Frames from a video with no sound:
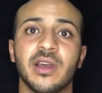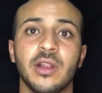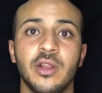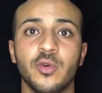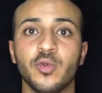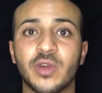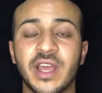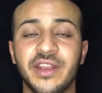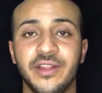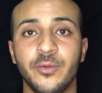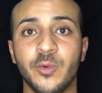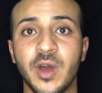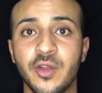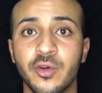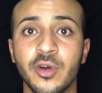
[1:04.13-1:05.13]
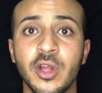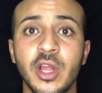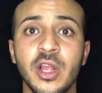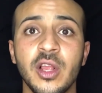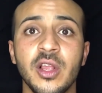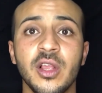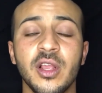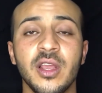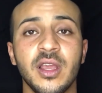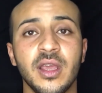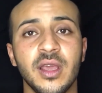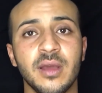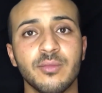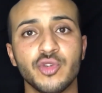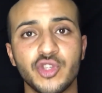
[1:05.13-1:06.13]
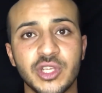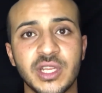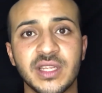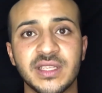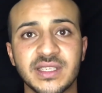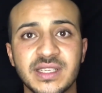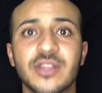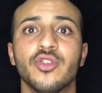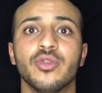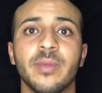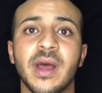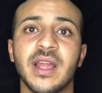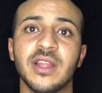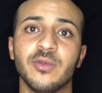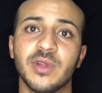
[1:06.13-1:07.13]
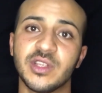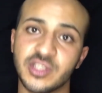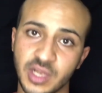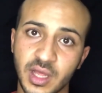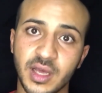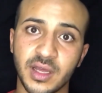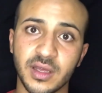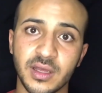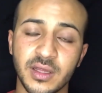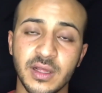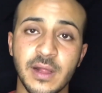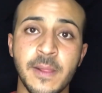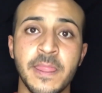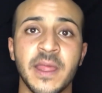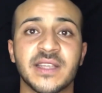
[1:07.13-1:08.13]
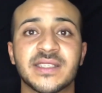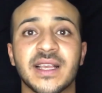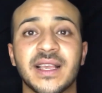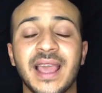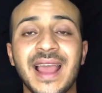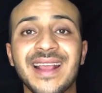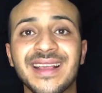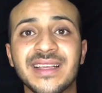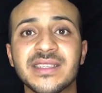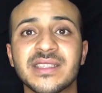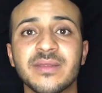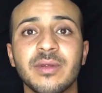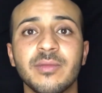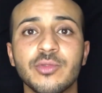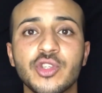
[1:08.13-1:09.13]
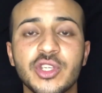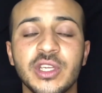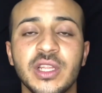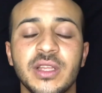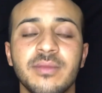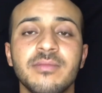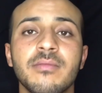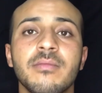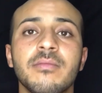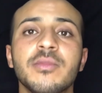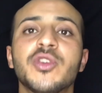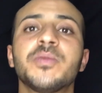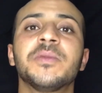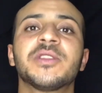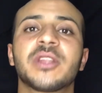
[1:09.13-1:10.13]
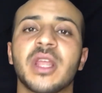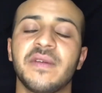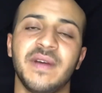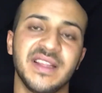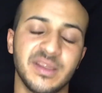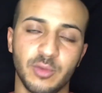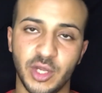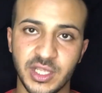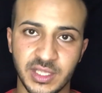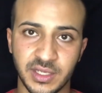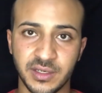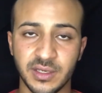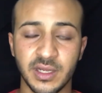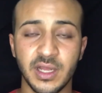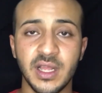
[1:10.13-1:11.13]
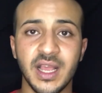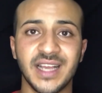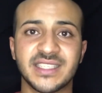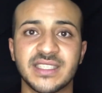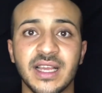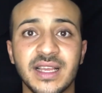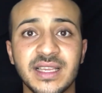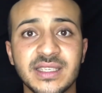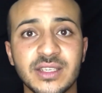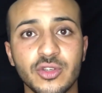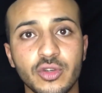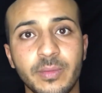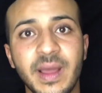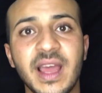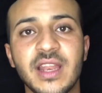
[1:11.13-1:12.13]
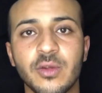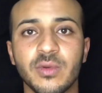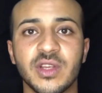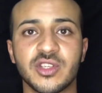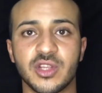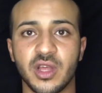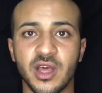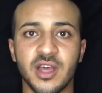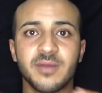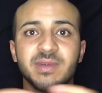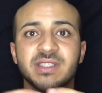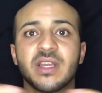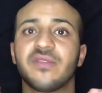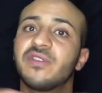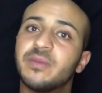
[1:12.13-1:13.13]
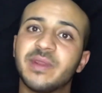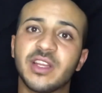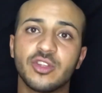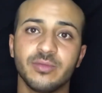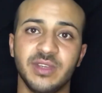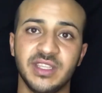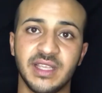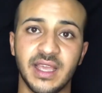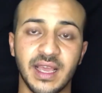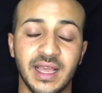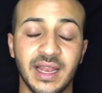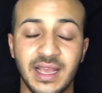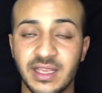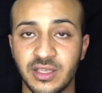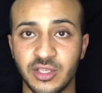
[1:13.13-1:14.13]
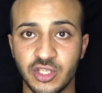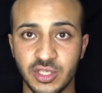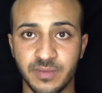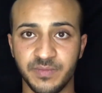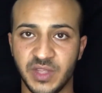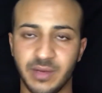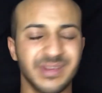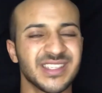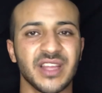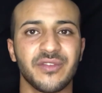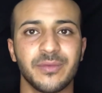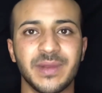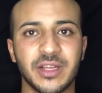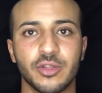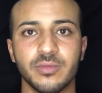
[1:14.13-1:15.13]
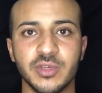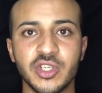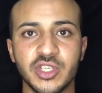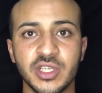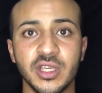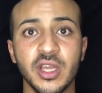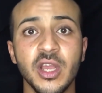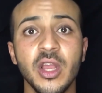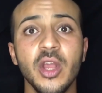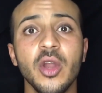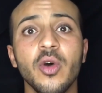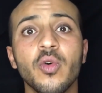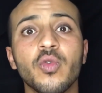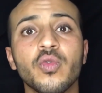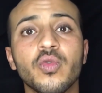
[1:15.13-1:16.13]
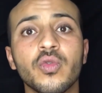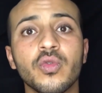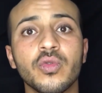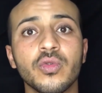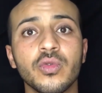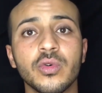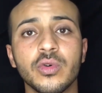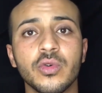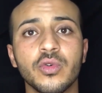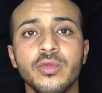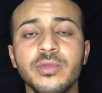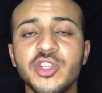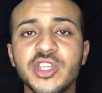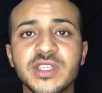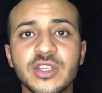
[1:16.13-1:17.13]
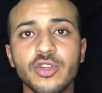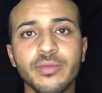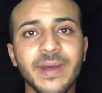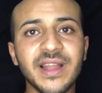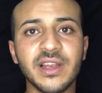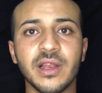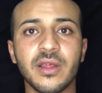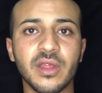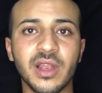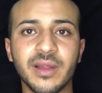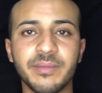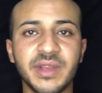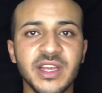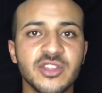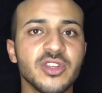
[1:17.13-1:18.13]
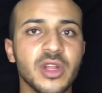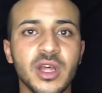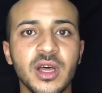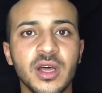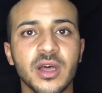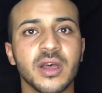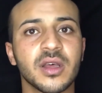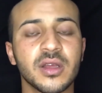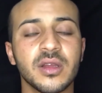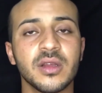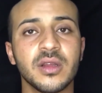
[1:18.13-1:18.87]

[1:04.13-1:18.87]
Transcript: اللي هو كان عنوانه آه، مشكله يزن النباني وناجي القاق هسا كان قصدي بالمشكله مش من طرف حدا معين هسا يزن النباني وناجي القاق ما صار في بيناتهم احتكاك لاي شيء يعني ما صار في بيناتهم شيء و... ومش يزن النباني اللي ظلم ناجي القاق